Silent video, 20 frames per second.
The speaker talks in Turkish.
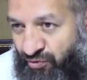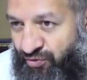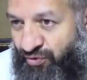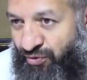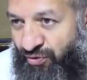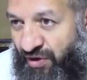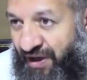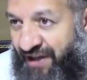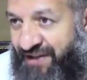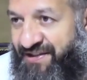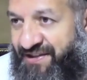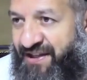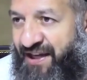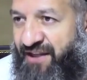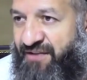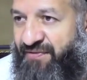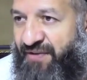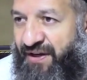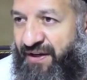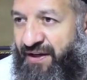Çünkü
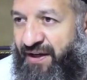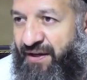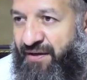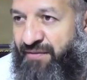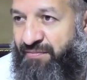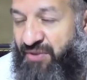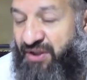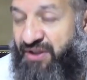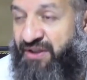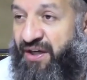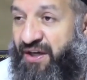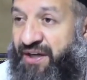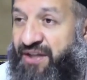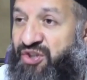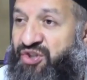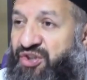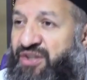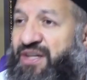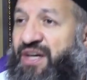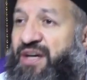acziyet var yani. Bir
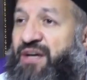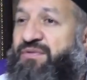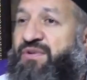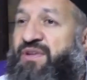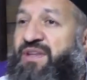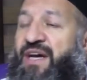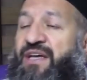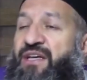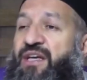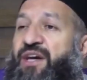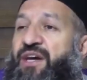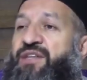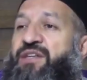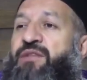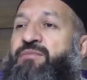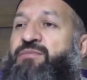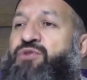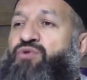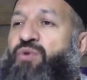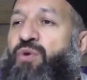yaratıcı tarafından
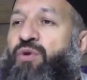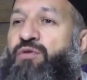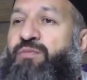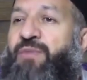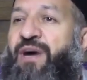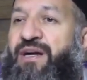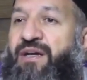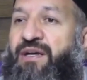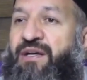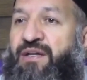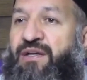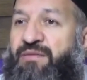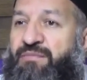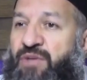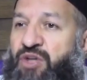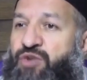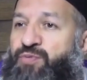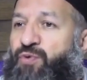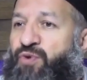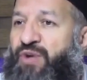yaratılmış olmak
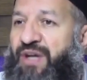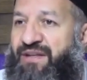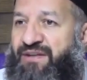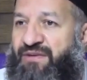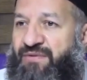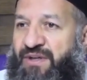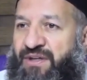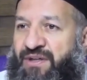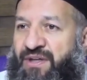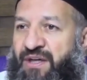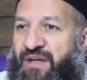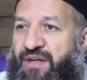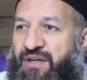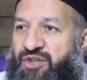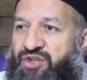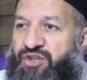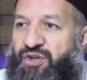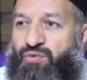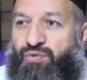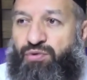mecburiyeti var.
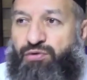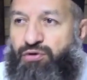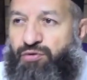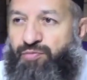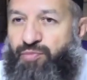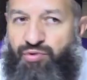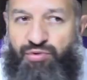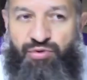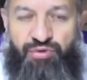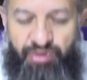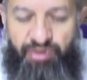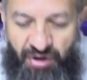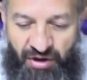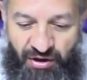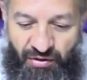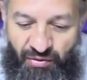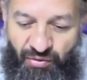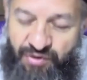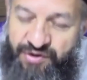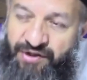İşte kulluk budur.
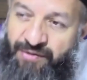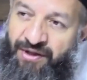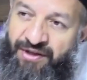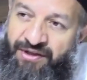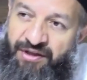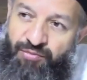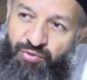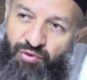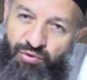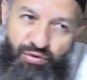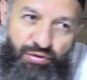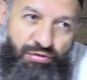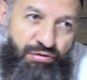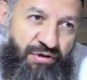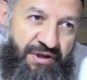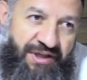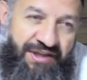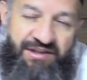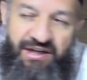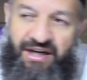O zaman da bu
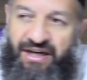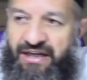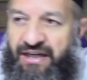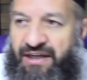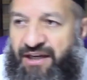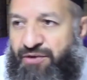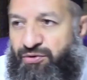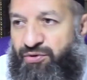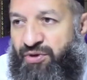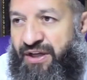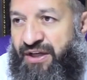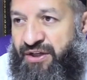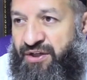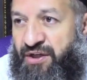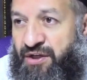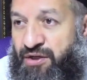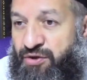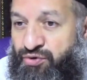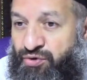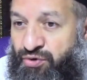kulluk idrakine döner.
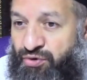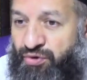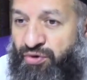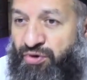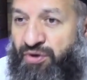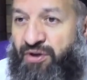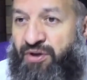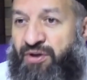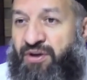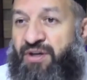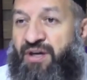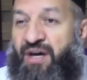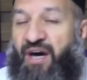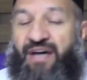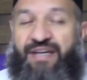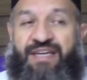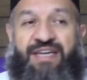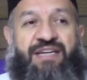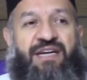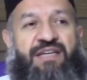Çünkü
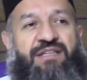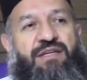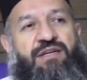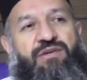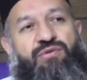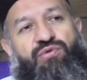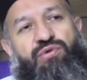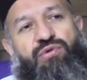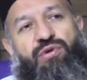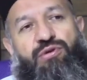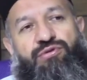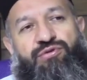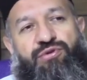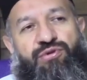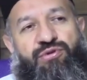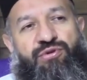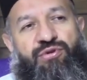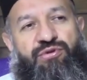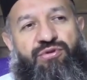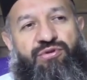hakikatinin kul
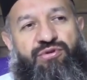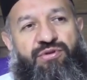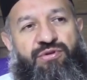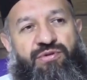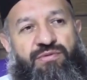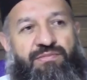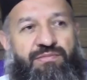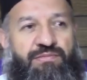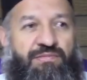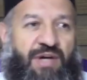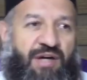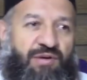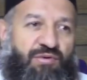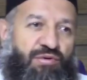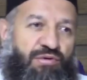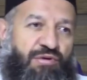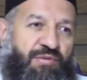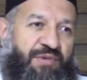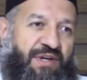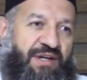olduğunu görür. Ben
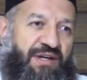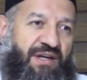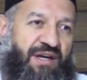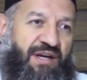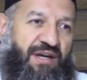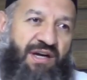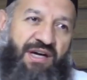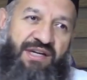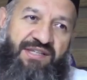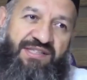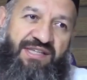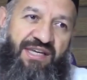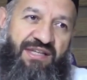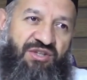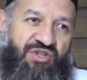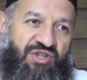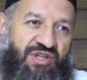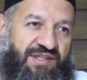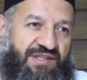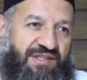kulum der yani. Acziyet
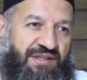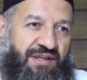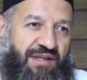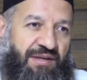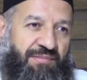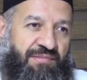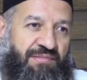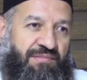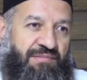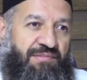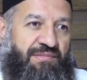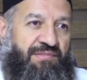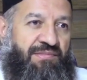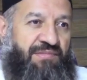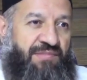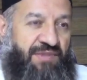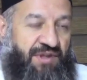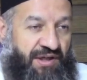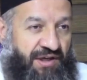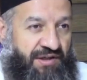içerisindeyim.
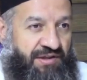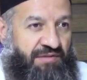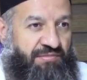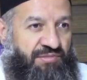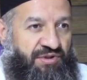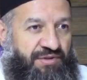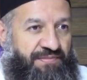Yaratılmış.